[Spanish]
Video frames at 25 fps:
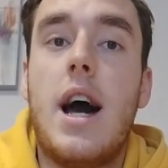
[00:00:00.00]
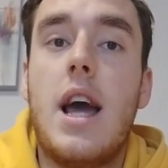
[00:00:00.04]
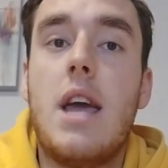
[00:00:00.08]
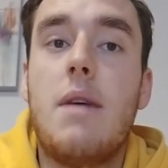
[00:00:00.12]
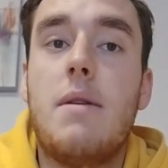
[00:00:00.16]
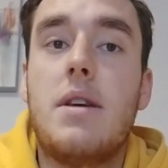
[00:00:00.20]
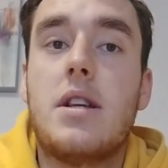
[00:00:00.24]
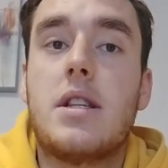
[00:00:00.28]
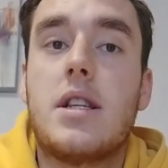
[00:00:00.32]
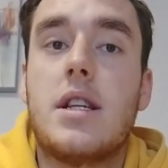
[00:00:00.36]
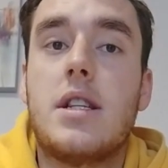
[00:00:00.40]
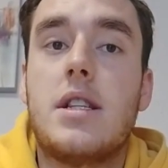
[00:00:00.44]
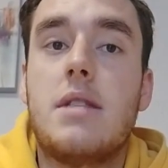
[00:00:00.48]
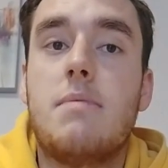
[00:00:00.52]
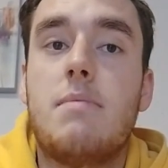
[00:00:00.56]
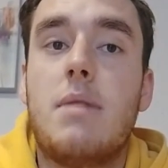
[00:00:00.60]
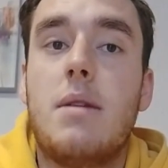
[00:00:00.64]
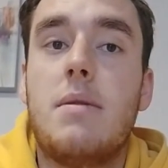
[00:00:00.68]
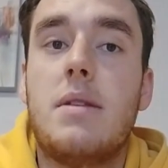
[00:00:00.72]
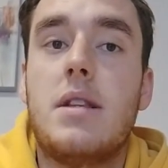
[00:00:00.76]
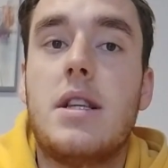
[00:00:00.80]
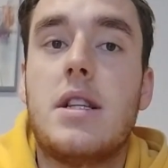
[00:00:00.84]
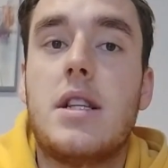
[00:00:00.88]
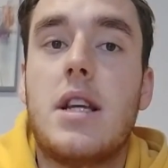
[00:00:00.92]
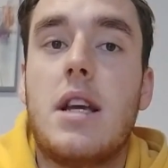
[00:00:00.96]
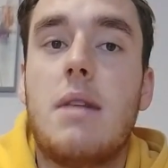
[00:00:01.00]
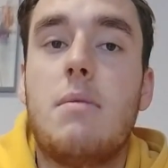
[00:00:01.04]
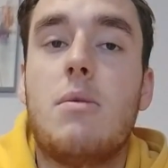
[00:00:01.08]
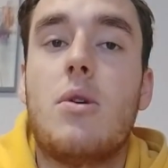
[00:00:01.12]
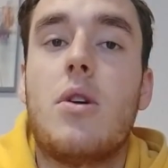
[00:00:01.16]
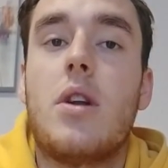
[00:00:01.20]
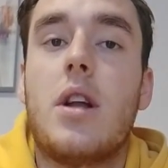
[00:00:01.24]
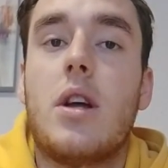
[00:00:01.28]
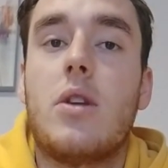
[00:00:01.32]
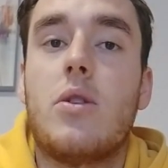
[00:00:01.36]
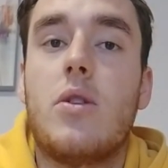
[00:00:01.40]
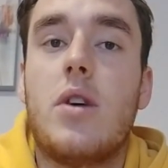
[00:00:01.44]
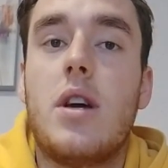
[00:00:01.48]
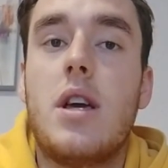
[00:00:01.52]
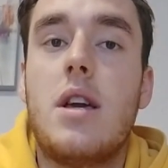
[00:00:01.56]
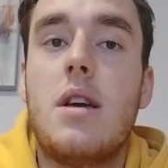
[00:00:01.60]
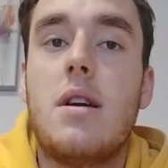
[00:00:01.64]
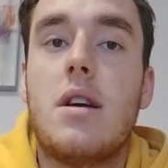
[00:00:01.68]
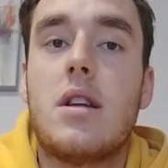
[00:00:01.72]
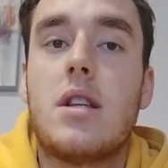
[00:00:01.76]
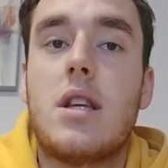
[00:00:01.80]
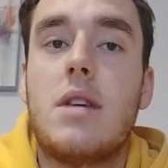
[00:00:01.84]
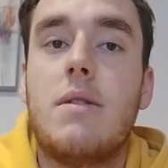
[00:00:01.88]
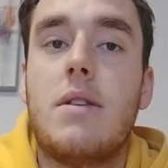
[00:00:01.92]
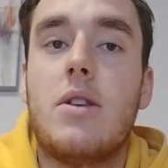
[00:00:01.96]
Ahí veis que simplemente seguimos recto
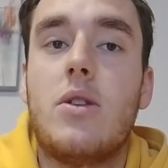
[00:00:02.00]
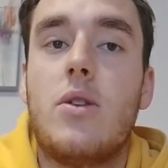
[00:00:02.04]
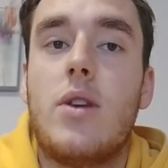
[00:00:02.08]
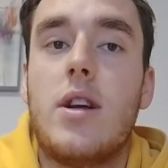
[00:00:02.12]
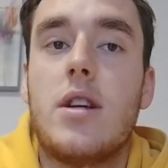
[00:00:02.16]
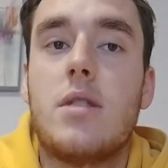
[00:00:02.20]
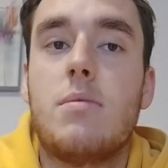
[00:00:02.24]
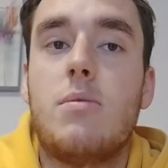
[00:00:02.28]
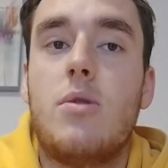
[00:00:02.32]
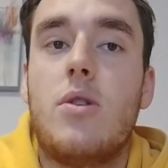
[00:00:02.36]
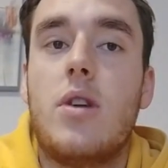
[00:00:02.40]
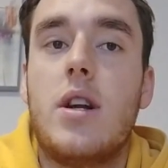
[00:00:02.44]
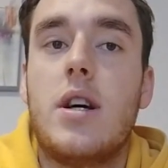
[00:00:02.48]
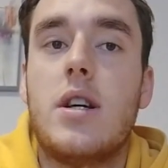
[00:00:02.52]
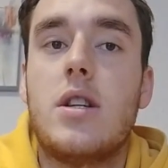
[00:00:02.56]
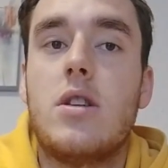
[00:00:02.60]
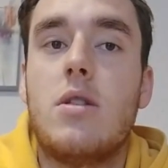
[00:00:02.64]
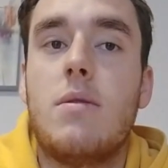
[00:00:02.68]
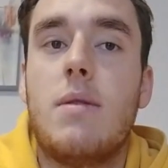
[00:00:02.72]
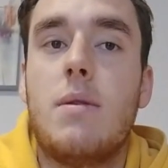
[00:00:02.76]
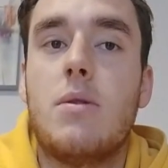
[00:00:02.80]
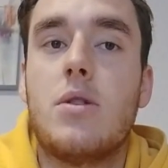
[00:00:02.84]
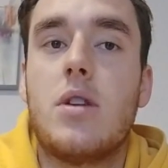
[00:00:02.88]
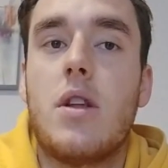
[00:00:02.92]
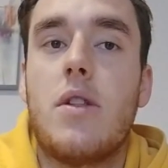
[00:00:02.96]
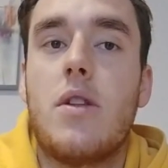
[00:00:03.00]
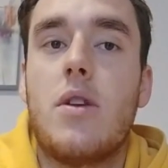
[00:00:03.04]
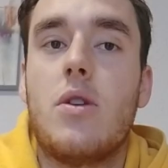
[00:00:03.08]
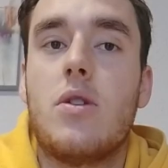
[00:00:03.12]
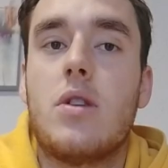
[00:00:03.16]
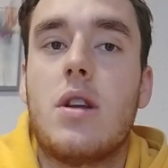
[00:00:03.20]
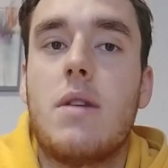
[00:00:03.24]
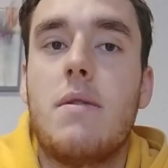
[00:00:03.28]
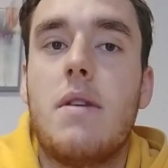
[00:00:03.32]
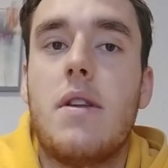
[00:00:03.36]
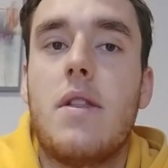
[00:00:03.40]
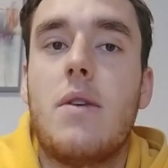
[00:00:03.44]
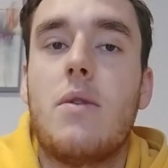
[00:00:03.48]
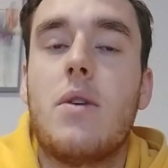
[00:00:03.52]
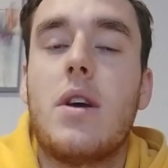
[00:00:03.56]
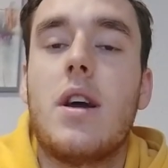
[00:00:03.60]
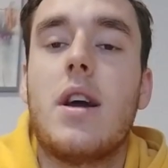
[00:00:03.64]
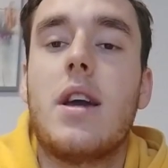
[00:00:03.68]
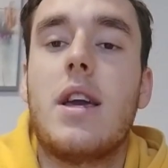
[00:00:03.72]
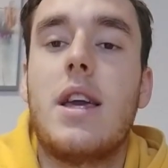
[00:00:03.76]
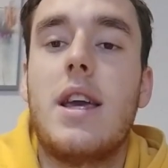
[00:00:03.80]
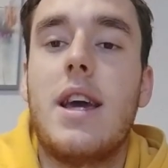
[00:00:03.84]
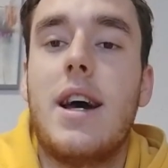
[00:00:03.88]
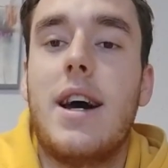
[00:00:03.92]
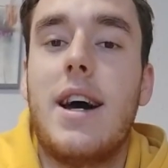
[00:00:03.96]
ahí, esquivando las bolas, lo vamos a hacer otra vez,
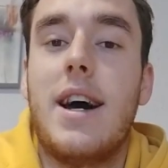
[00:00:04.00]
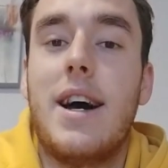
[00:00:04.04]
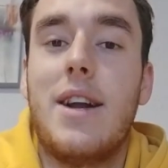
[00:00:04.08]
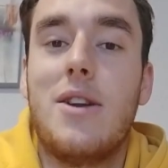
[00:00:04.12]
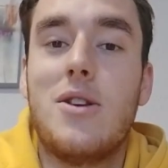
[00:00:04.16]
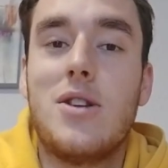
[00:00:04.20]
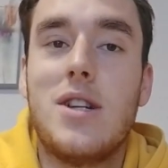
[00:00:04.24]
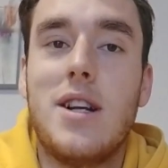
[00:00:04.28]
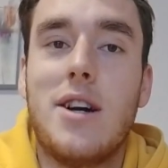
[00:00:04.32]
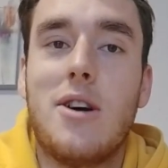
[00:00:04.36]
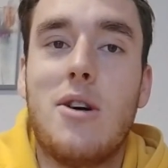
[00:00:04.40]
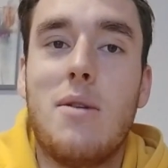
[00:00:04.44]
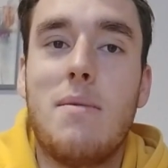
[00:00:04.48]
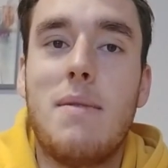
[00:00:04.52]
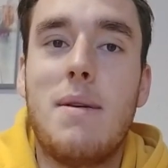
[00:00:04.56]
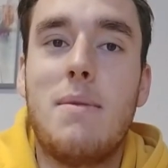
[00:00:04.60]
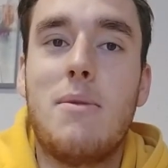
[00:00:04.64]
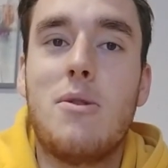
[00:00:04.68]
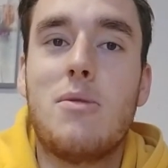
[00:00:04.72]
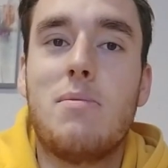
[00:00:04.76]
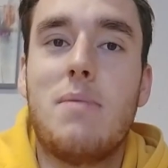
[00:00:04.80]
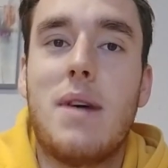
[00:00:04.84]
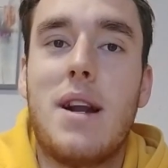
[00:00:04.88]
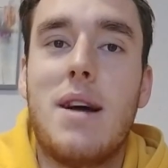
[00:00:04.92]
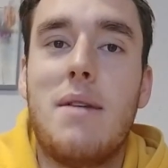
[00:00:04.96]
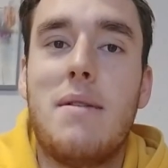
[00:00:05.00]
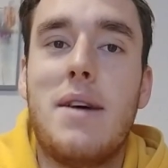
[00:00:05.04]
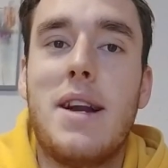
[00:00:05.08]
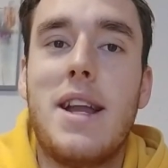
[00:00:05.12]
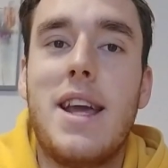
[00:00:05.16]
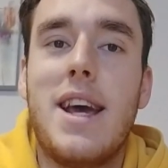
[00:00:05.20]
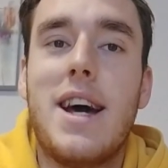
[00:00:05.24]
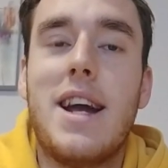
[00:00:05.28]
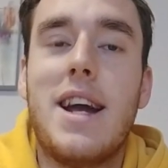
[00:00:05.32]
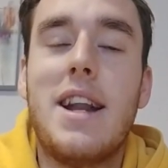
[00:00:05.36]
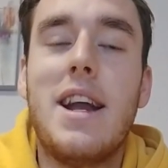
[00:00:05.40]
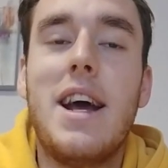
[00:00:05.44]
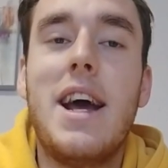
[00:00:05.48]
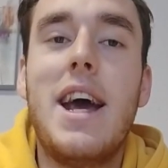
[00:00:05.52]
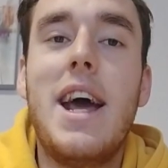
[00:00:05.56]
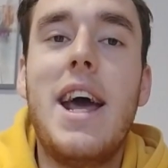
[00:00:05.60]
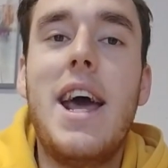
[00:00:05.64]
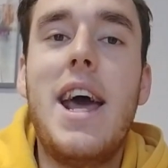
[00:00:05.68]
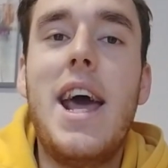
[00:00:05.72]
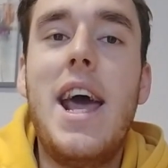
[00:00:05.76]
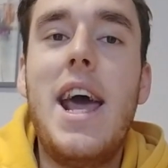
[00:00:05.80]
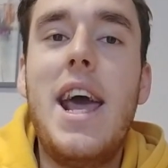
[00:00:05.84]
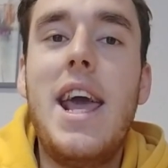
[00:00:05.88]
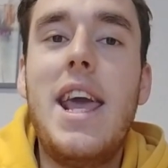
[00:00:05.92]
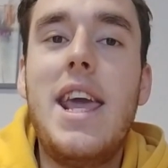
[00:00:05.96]
aunque aquí ya nos la comemos para variar.
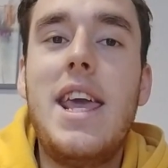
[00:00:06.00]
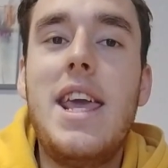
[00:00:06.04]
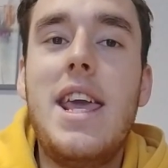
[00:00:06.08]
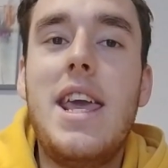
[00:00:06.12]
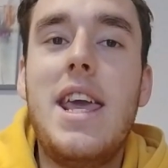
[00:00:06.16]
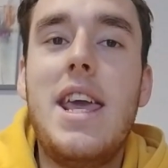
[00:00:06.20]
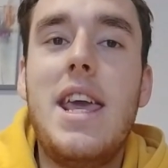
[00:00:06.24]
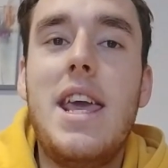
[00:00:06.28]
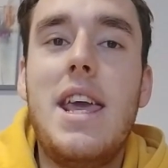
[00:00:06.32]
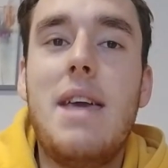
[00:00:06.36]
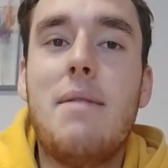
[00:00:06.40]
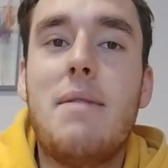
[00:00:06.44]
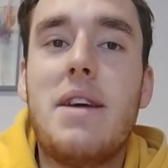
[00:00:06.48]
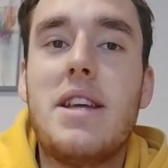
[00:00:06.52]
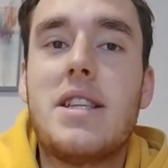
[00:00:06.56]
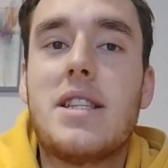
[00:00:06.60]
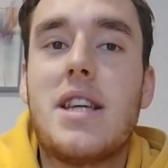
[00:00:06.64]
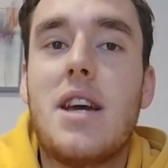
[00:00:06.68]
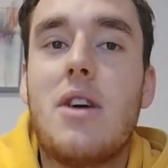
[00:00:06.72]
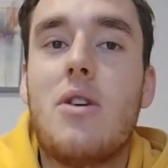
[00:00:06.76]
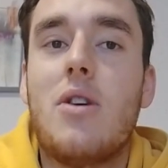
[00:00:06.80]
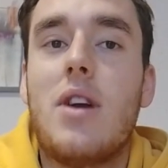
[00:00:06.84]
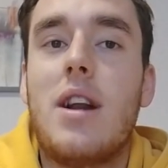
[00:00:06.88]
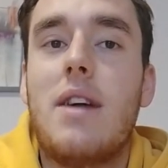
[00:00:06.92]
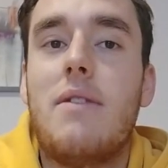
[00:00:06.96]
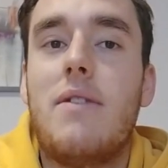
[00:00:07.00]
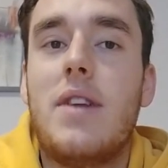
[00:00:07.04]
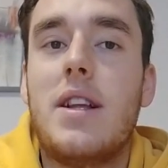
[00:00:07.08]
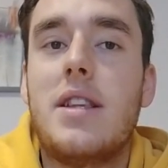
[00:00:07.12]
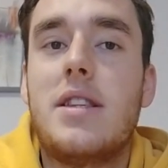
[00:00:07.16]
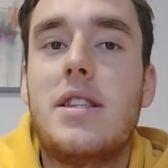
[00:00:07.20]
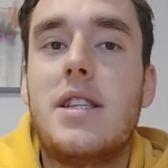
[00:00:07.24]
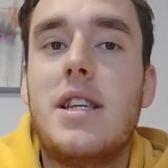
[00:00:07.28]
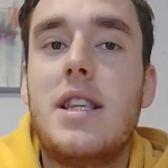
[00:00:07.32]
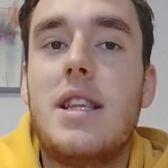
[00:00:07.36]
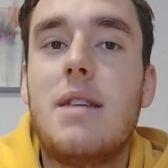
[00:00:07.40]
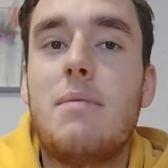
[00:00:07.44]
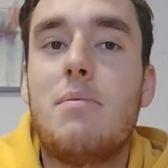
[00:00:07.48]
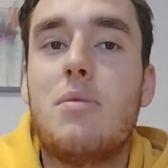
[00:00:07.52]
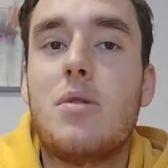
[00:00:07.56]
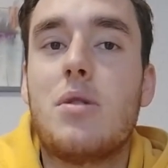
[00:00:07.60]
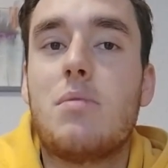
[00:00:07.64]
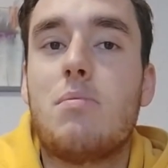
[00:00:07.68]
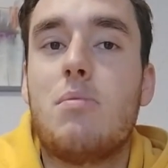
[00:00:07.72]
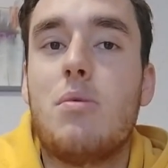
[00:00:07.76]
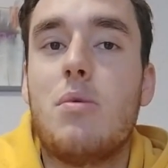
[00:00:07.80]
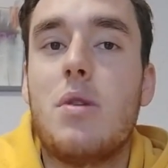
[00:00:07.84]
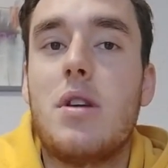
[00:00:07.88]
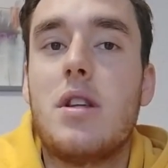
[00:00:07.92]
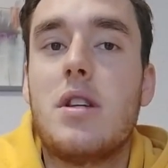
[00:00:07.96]
Y veis que con la flechita pues
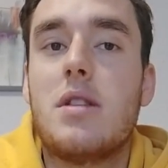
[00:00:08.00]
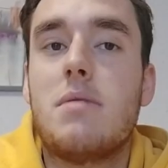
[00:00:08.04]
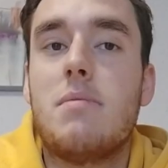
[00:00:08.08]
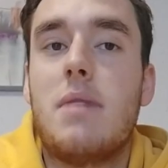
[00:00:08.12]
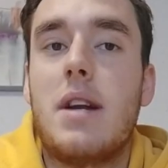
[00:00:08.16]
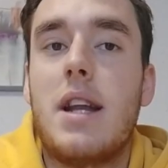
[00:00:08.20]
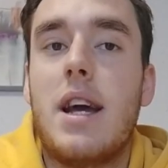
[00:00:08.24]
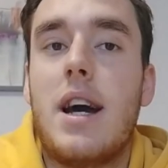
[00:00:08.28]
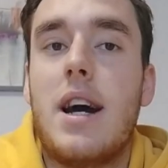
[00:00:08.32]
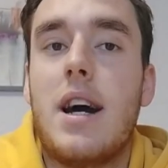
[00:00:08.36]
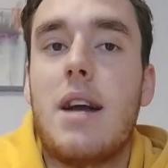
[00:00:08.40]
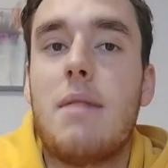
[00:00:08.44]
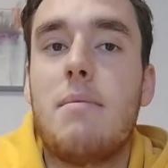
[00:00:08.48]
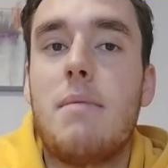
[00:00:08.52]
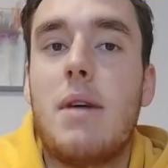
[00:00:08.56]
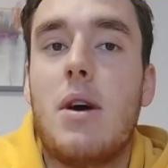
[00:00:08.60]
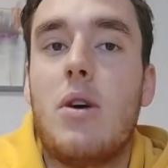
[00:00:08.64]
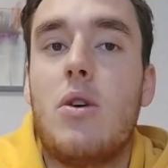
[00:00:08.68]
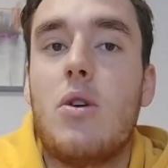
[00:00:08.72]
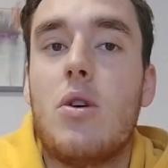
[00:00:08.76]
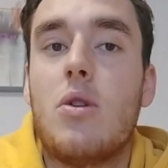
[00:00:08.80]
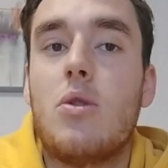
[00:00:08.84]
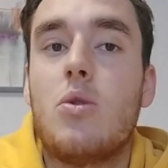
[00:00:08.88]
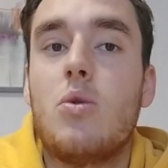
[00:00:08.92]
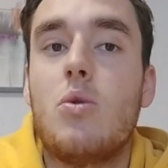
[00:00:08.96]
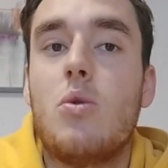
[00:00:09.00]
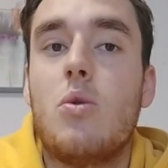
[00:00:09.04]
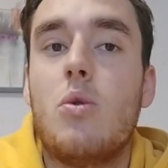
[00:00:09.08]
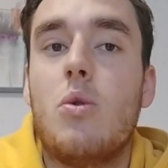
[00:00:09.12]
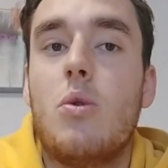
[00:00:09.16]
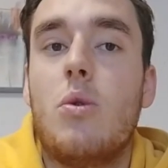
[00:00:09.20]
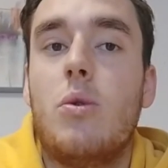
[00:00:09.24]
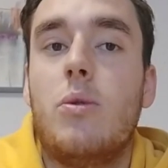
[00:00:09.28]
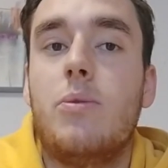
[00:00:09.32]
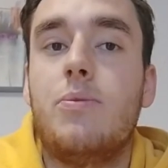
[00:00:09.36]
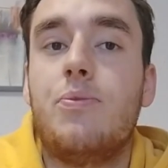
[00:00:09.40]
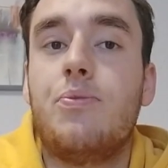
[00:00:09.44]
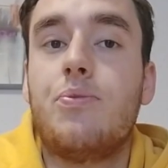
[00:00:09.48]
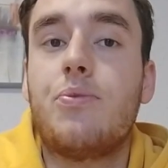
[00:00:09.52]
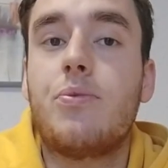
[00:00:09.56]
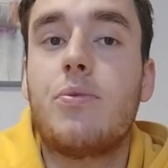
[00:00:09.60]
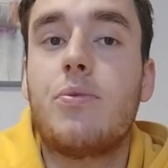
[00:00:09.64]
puedes manejar mejor tu,